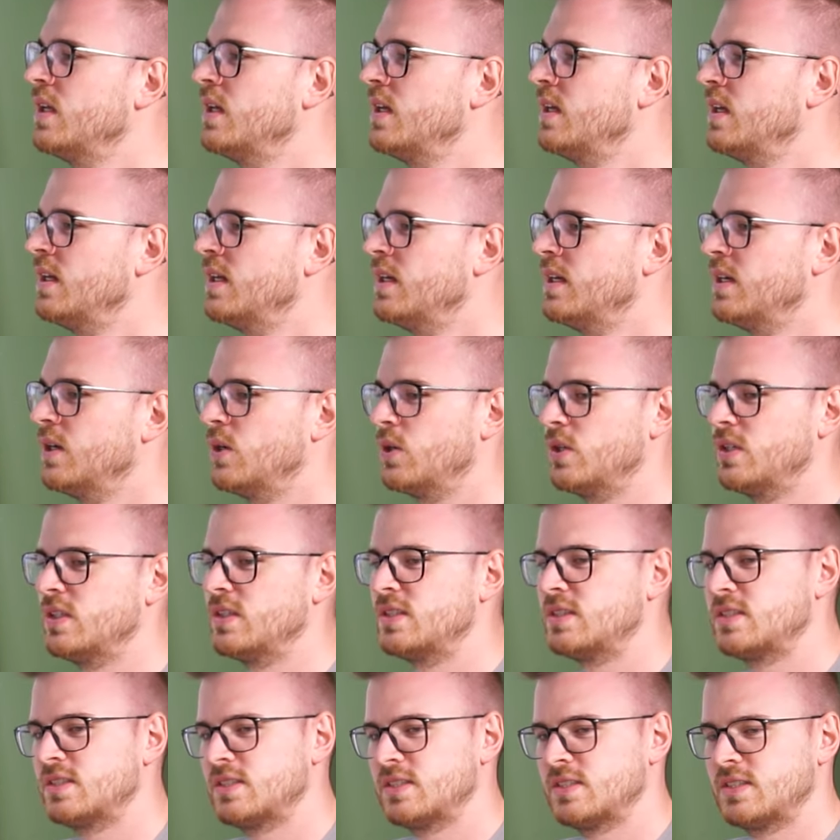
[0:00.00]
Ja.
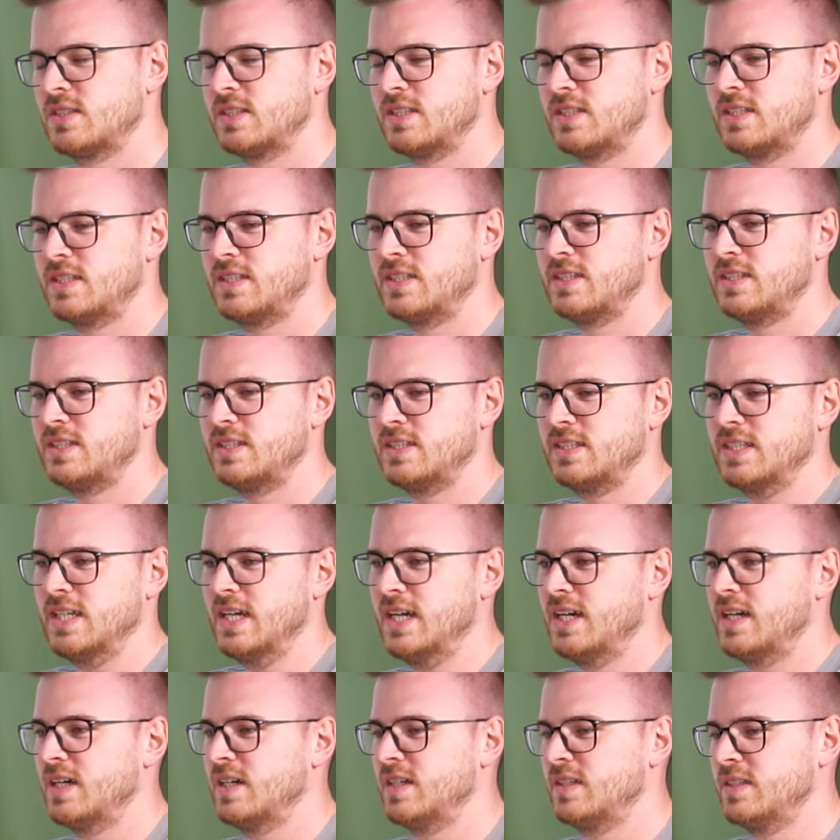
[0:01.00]
Und äh,
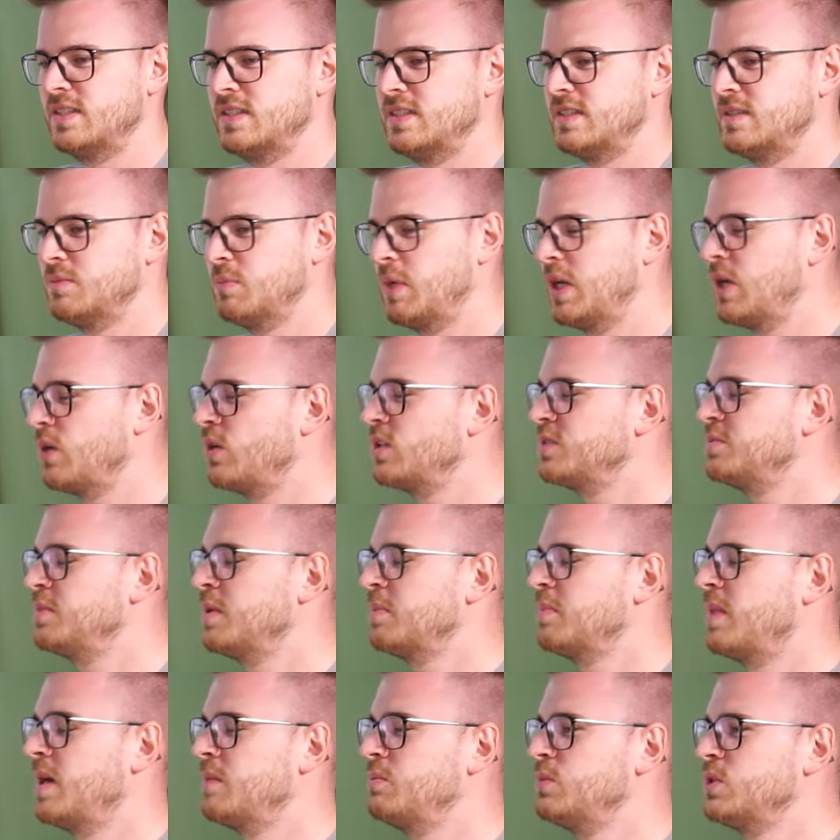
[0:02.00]
ja, in, bei der
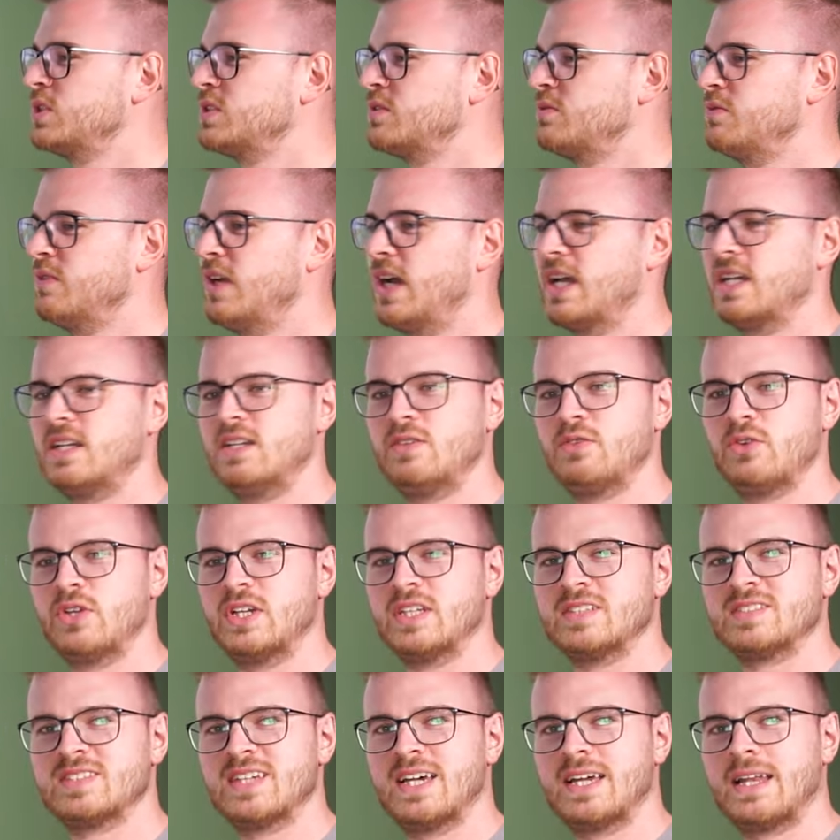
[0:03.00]
Rosbergbahn müssten wir eigentlich
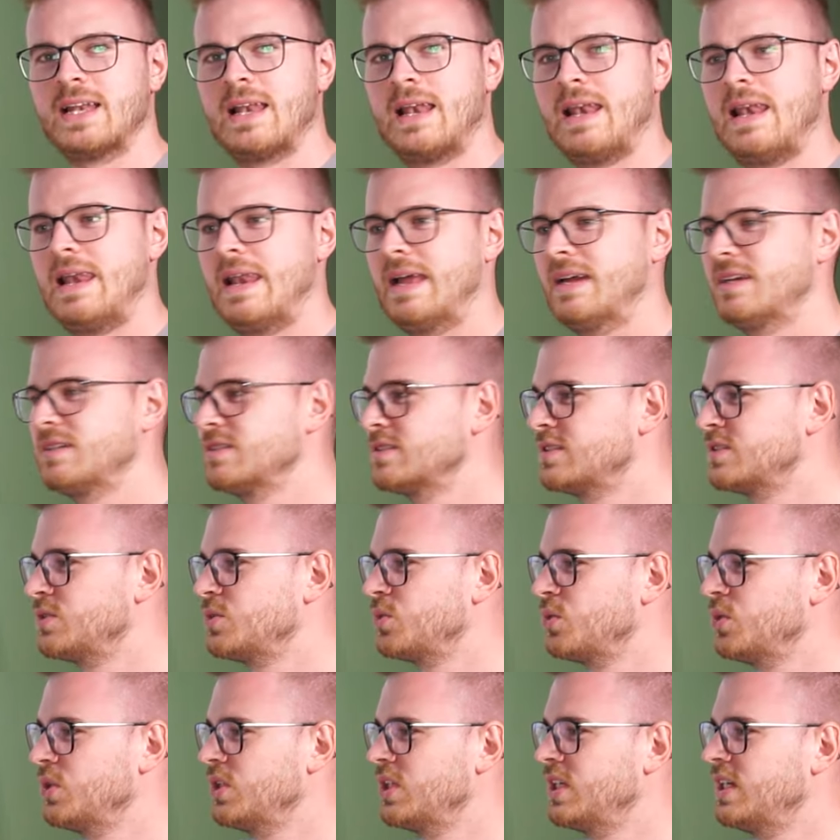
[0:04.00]
von der Zeit lange
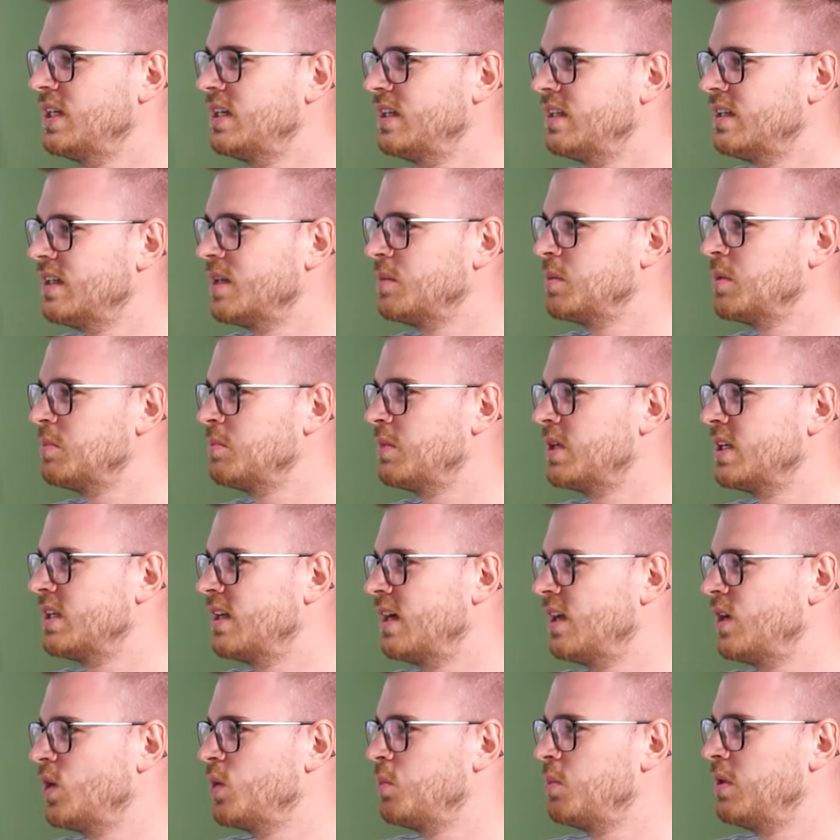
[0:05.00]
zurückgehen, damit
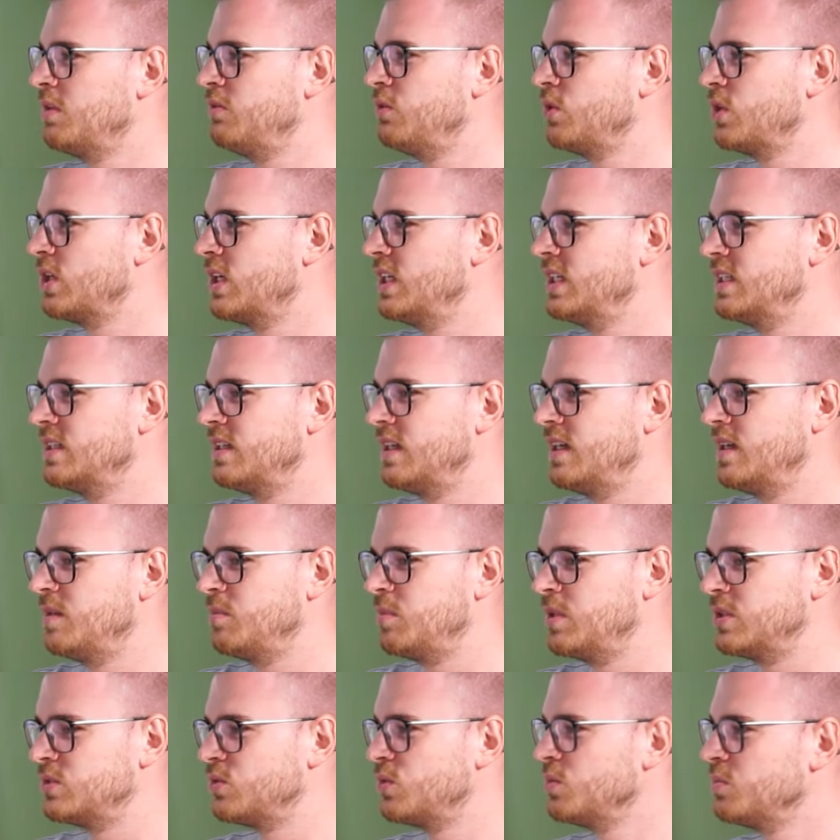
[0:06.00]
man da nochmal wirklich
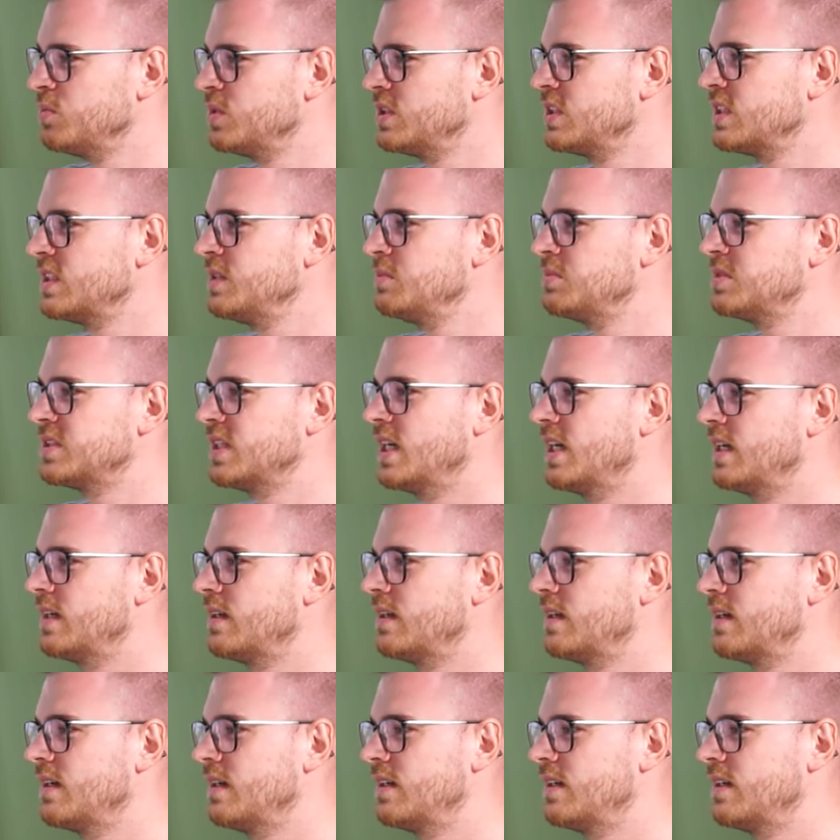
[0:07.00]
den Personenbetrieb zeigen